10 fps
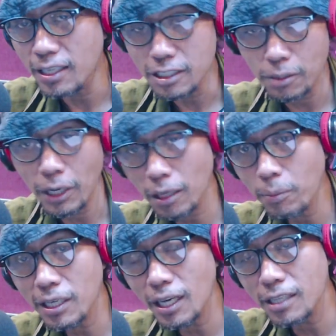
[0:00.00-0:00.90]
sebenarnya
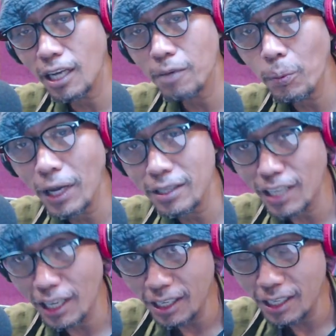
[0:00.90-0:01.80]
meningkatkan
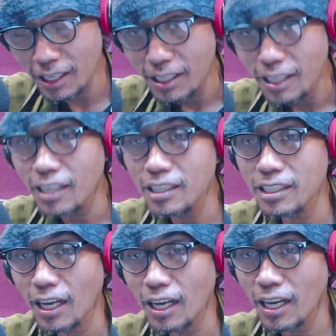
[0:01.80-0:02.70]
pembelajaran
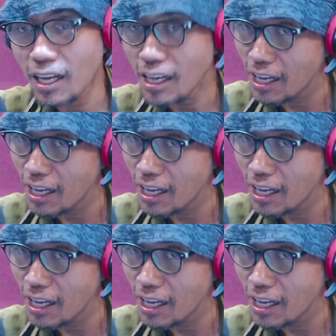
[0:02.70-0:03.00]
ketika